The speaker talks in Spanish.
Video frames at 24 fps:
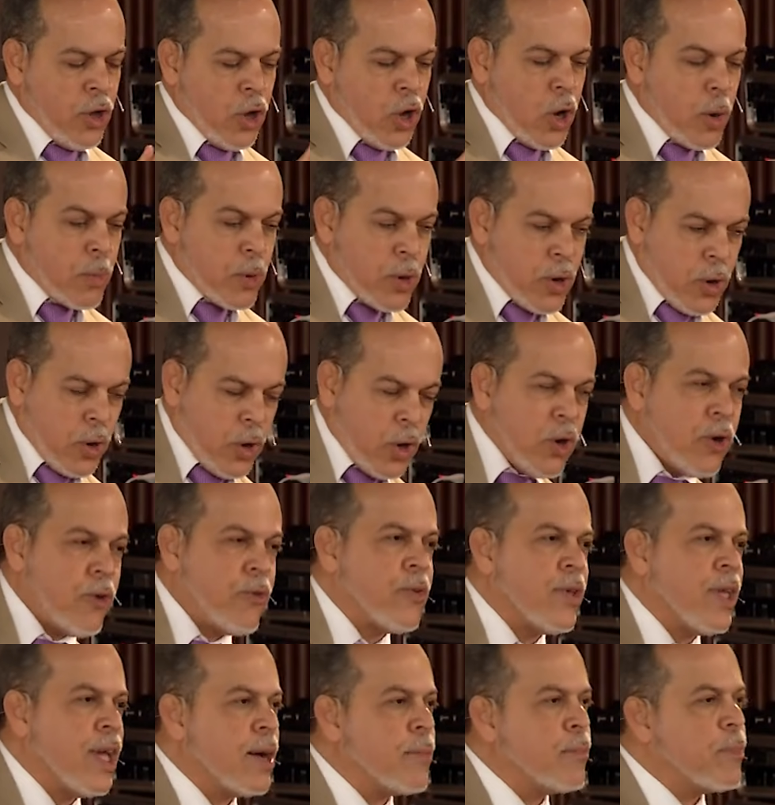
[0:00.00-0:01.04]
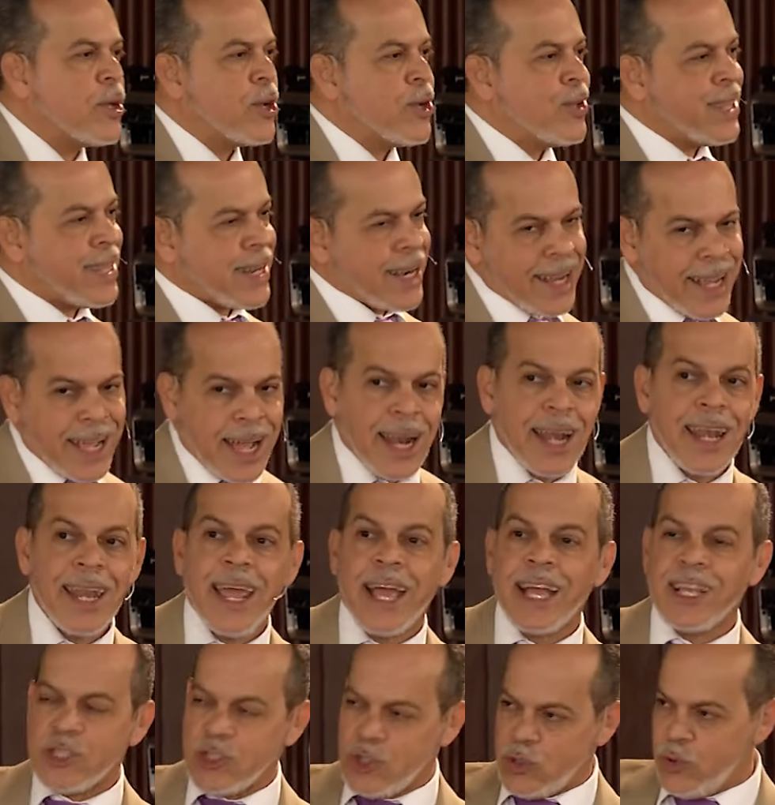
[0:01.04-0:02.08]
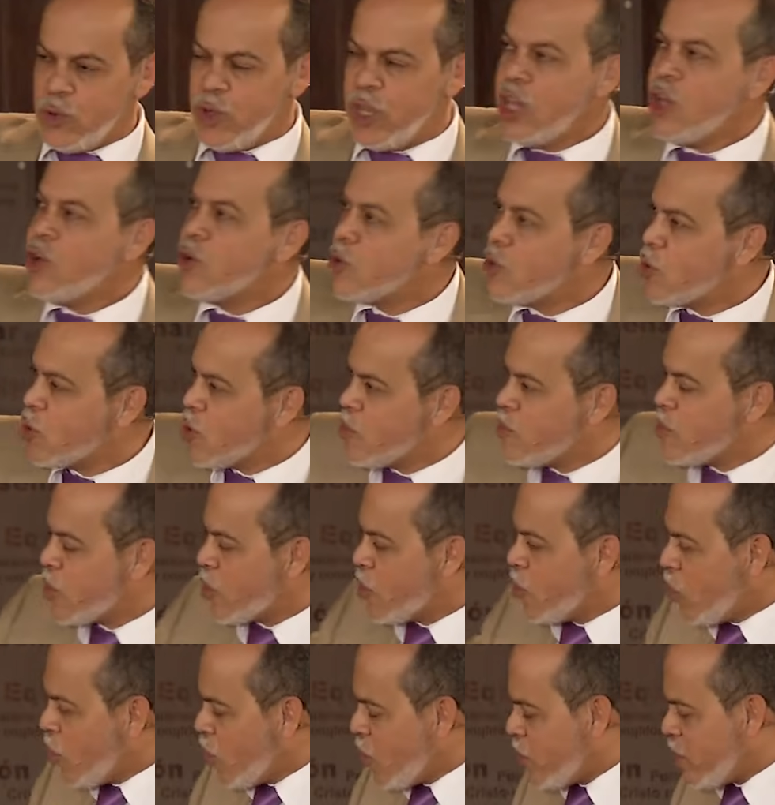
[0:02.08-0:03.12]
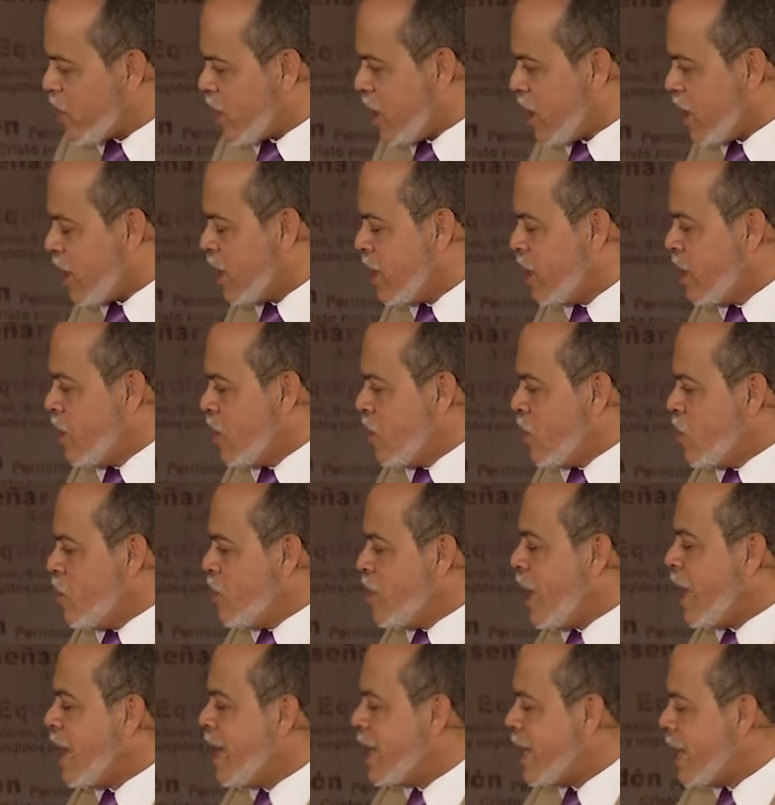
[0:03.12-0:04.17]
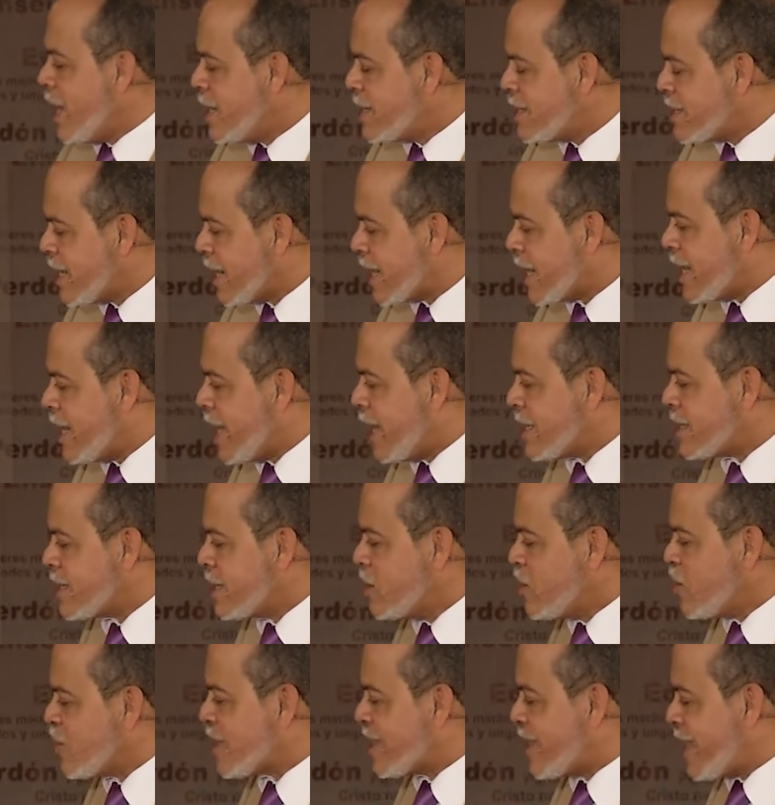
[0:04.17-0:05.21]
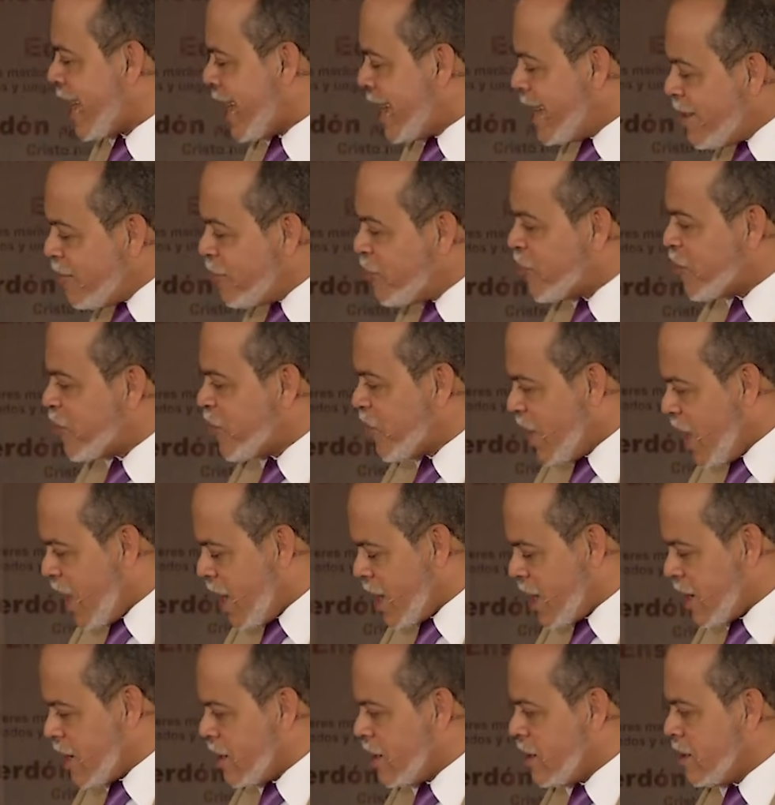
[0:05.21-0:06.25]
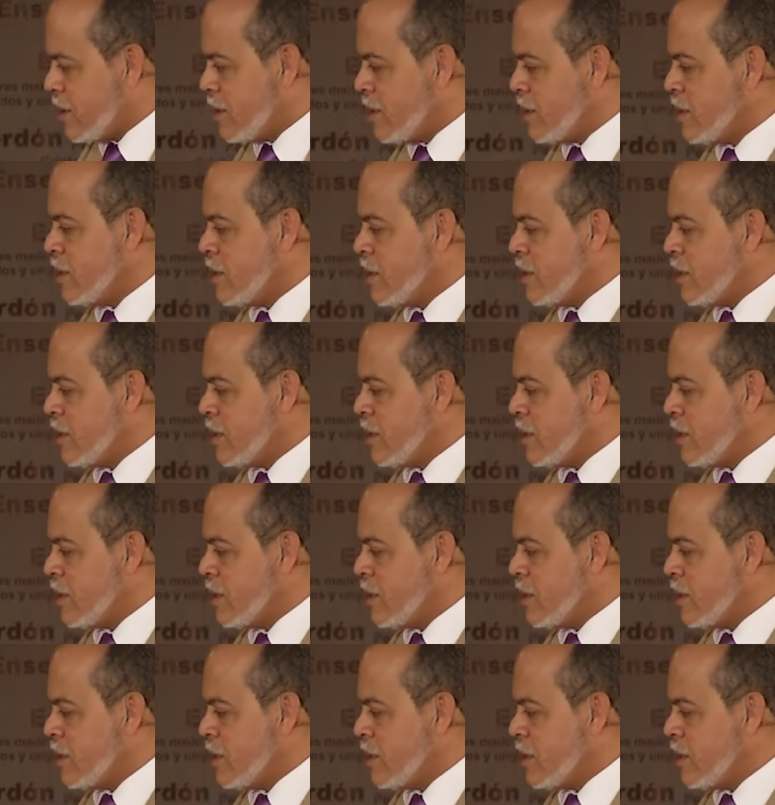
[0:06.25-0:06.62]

como novia, pero entregarle a su Hijo como novia una iglesia que le ha sido tan infiel,